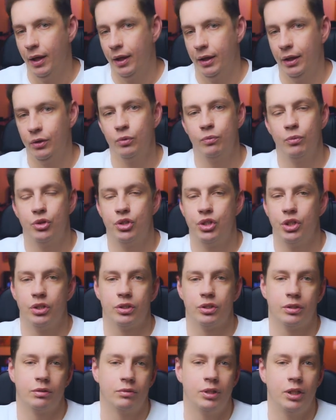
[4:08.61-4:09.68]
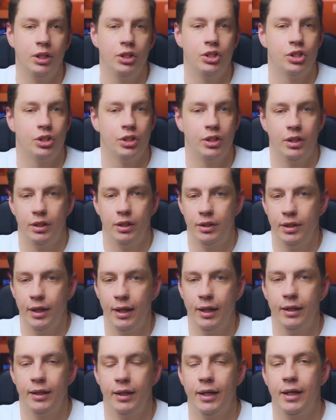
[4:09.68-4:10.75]
я думаю, через 3-4
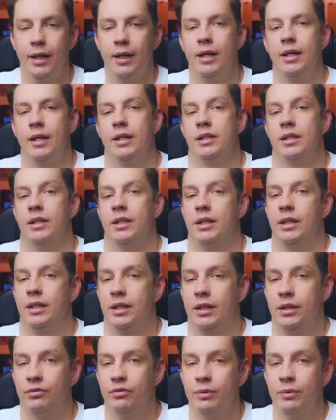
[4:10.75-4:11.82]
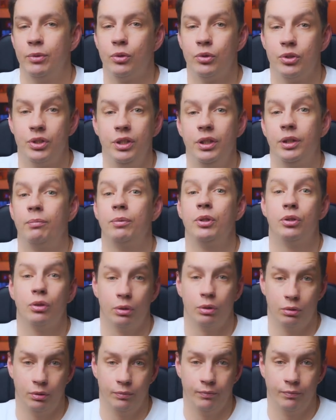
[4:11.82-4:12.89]
дня я а, выберу из них
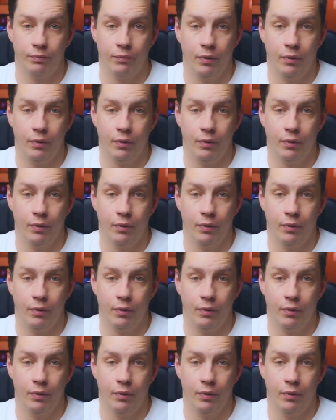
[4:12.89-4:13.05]
пятерку.